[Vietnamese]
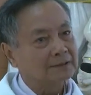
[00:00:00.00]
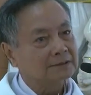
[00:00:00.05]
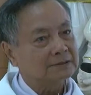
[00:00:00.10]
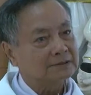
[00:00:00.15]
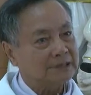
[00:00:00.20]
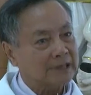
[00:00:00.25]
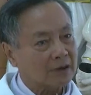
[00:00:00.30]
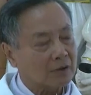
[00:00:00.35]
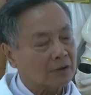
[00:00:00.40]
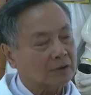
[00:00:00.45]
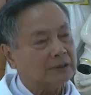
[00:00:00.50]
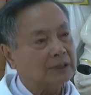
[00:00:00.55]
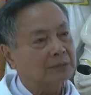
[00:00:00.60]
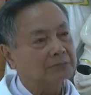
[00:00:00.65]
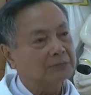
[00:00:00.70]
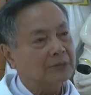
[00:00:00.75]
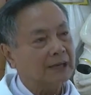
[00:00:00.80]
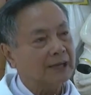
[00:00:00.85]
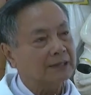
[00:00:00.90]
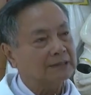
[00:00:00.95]
sẽ có
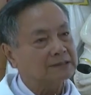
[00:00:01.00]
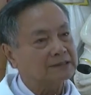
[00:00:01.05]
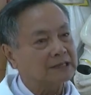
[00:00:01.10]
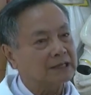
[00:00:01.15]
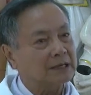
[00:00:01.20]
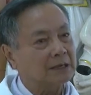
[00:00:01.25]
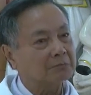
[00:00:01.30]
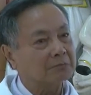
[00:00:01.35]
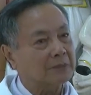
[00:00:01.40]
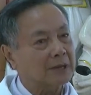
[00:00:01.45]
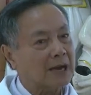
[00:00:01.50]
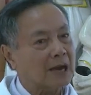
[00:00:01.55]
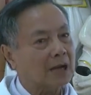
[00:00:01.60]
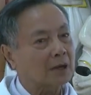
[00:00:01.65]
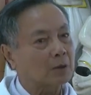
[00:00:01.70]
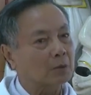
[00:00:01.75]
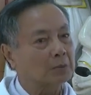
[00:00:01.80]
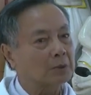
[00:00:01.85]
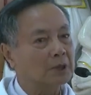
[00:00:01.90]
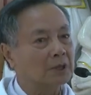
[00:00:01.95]
thêm những anh chị em khác
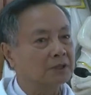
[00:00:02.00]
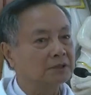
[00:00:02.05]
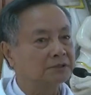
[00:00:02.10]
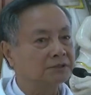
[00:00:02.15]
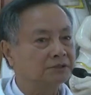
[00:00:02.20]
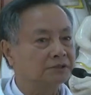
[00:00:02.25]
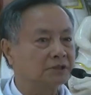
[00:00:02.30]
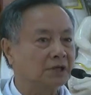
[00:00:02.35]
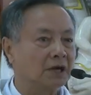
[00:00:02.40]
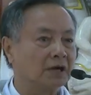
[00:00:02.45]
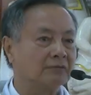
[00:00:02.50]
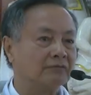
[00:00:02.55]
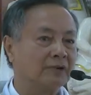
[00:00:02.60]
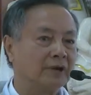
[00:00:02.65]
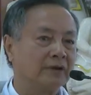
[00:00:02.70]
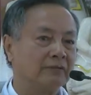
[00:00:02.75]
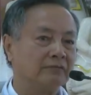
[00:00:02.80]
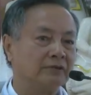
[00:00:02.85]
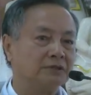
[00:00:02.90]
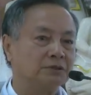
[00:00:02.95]
cũng ơn trở
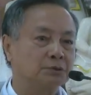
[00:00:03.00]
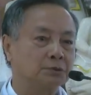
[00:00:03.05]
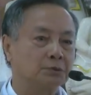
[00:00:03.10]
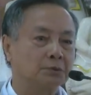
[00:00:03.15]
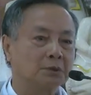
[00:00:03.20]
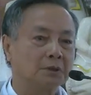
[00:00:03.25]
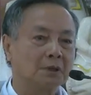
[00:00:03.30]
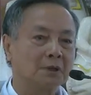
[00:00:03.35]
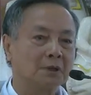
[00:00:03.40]
về với Chúa